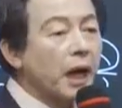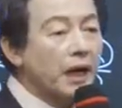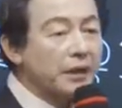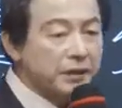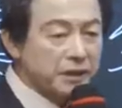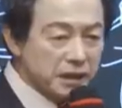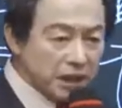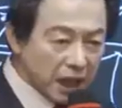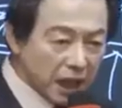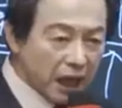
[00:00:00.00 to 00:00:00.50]

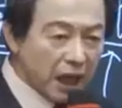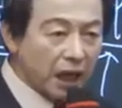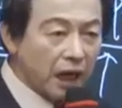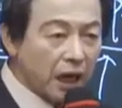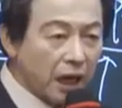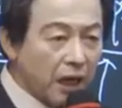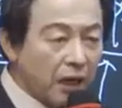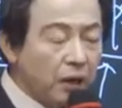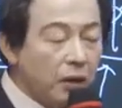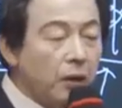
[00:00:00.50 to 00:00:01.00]

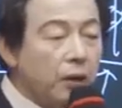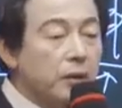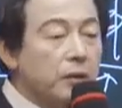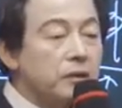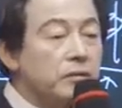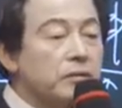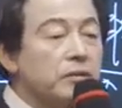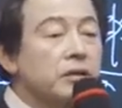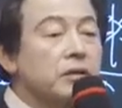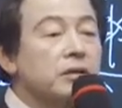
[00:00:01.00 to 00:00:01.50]
가느냐.
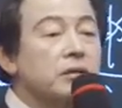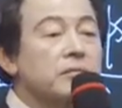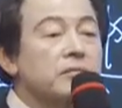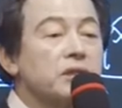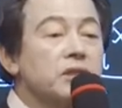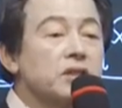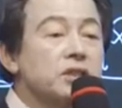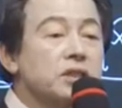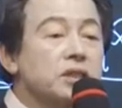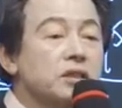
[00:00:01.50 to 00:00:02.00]

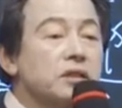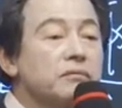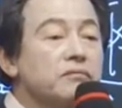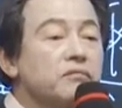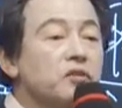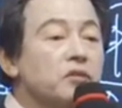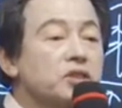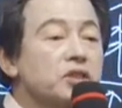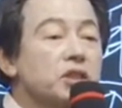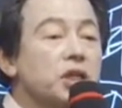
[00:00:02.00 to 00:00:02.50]
여러분들이
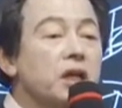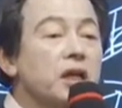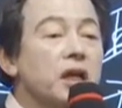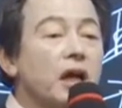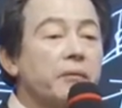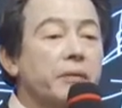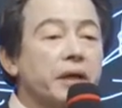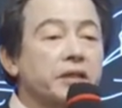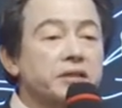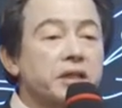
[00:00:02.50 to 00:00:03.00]
지금도
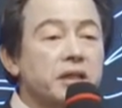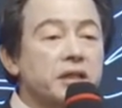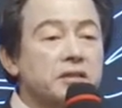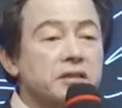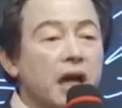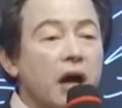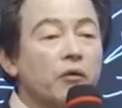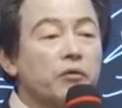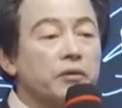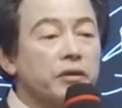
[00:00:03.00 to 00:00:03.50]
신라 백제
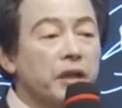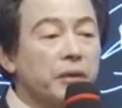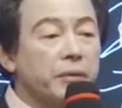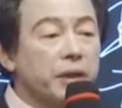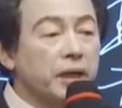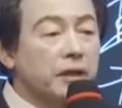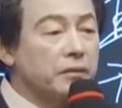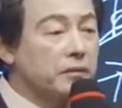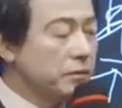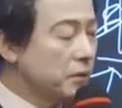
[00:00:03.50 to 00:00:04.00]

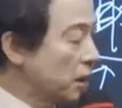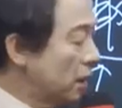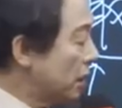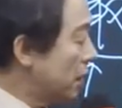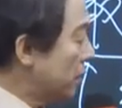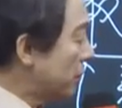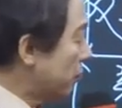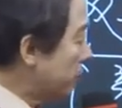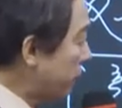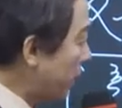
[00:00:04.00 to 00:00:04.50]
싸운다면
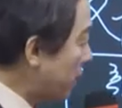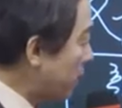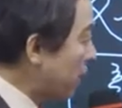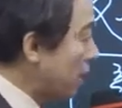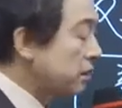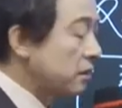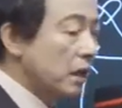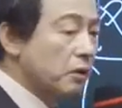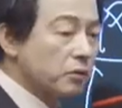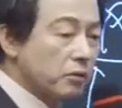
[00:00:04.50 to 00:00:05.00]

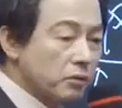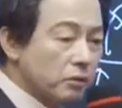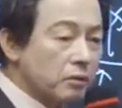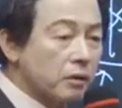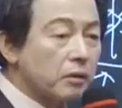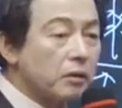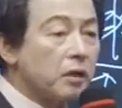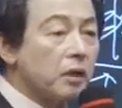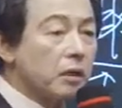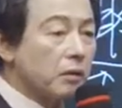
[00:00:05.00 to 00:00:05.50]
배당대로로
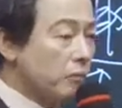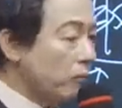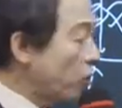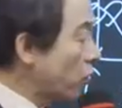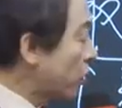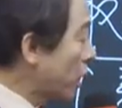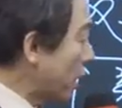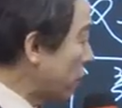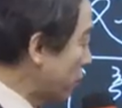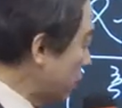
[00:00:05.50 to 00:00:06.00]

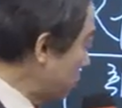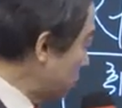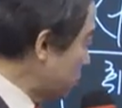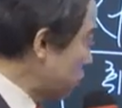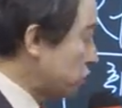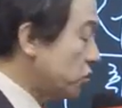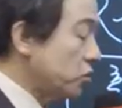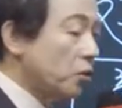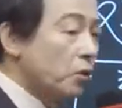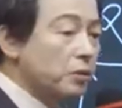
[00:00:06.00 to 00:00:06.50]
못 가고
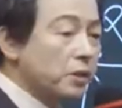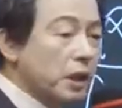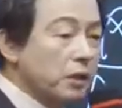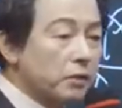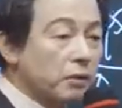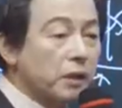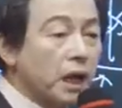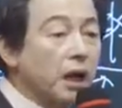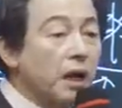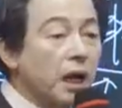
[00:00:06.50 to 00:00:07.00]

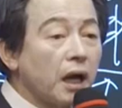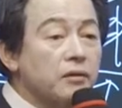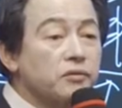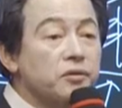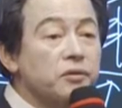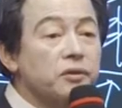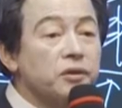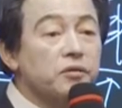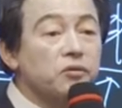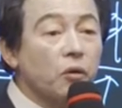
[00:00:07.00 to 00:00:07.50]
지옥대로로 갈
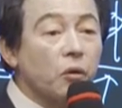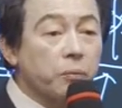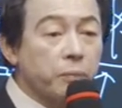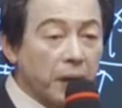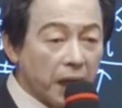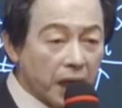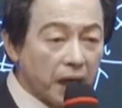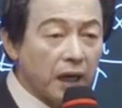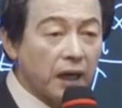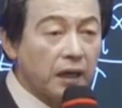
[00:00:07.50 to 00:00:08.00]
확률이
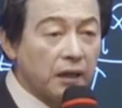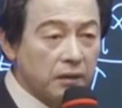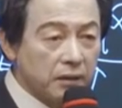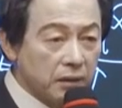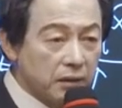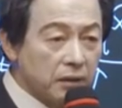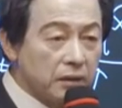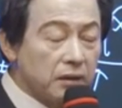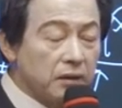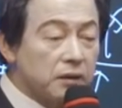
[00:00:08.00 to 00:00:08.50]
높아?
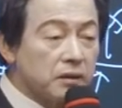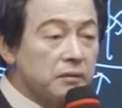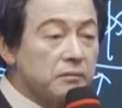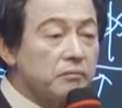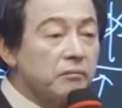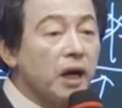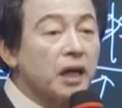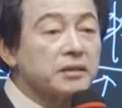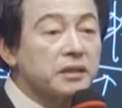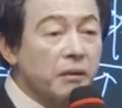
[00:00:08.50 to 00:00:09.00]

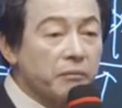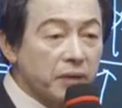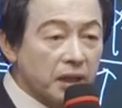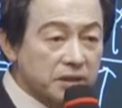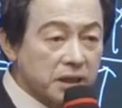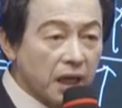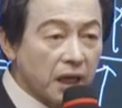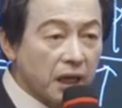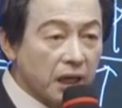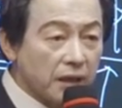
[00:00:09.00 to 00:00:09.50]
맞아.
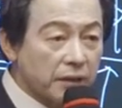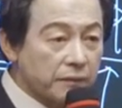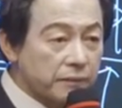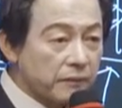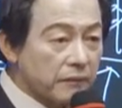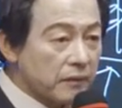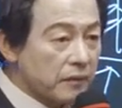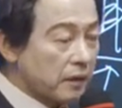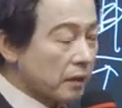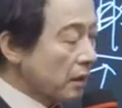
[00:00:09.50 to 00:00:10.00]

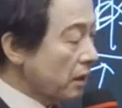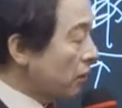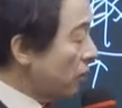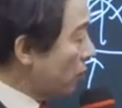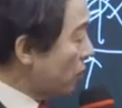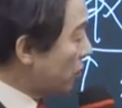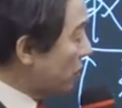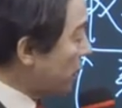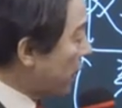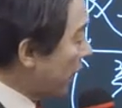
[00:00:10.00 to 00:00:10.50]

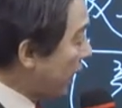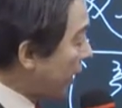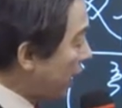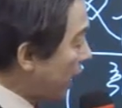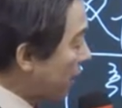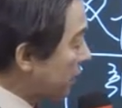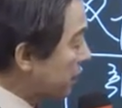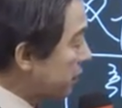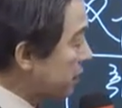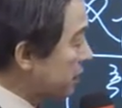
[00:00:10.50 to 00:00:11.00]
오늘 내
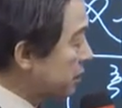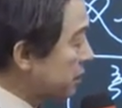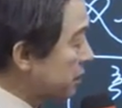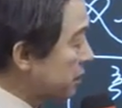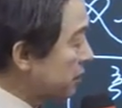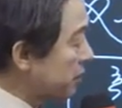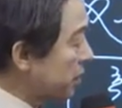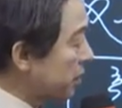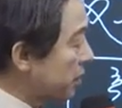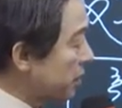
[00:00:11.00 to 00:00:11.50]
강의를
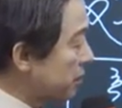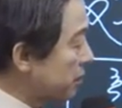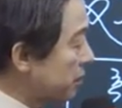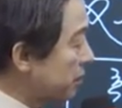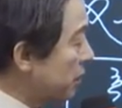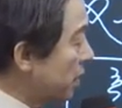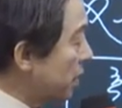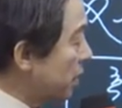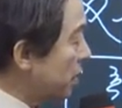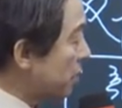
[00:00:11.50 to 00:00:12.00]
들으면은